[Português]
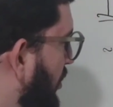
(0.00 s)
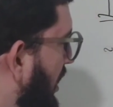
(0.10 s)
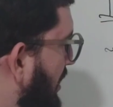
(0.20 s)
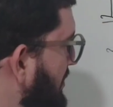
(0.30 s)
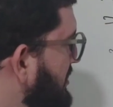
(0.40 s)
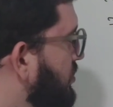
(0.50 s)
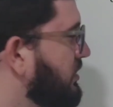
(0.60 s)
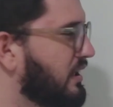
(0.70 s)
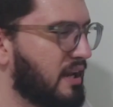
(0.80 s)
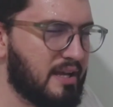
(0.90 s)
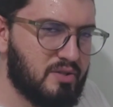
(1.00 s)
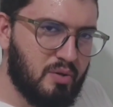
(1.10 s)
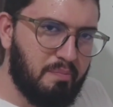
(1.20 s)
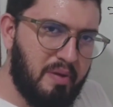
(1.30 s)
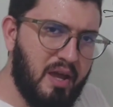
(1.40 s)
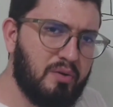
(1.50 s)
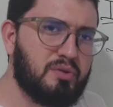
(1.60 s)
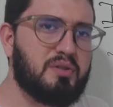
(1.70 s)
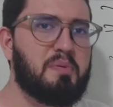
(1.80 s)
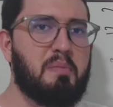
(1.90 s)
Mohammed, quando ele recebeu
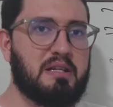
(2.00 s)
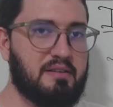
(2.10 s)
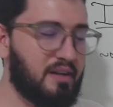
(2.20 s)
suas primeiras